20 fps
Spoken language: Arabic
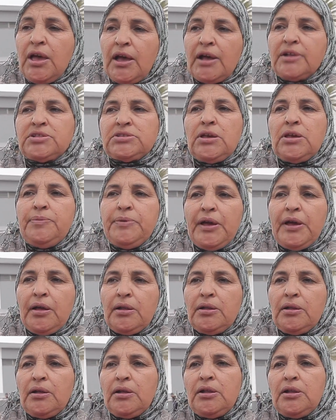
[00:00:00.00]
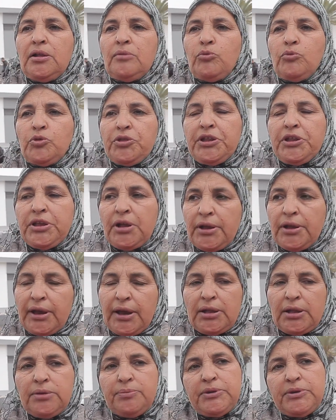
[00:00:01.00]
التابعه للمديريه
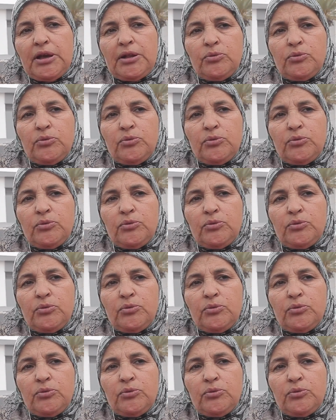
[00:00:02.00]
الاقليميه